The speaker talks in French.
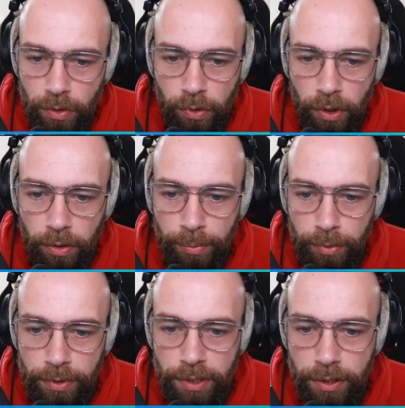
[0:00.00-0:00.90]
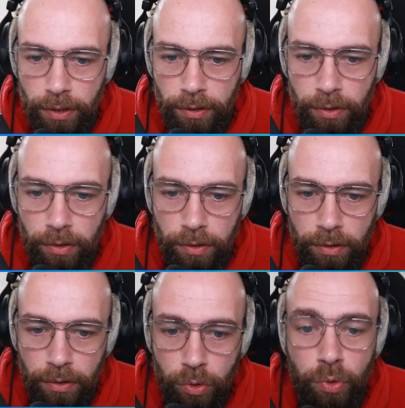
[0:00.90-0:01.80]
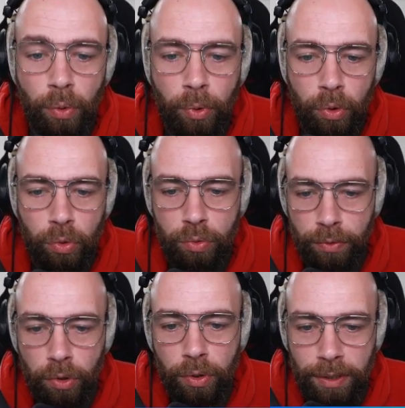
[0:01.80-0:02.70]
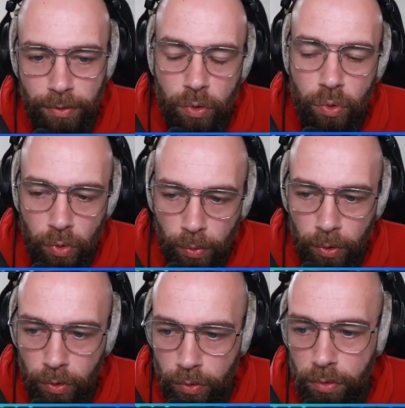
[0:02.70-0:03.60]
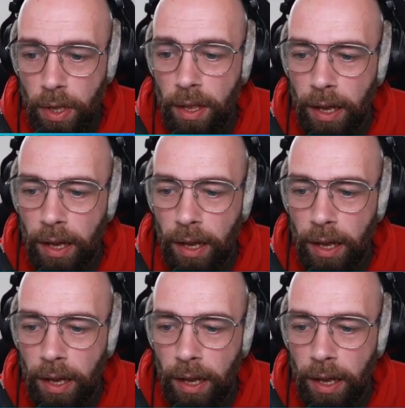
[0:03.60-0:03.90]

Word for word: Donc un petit euh, du nombre de coups, votre défense du nombre de coups.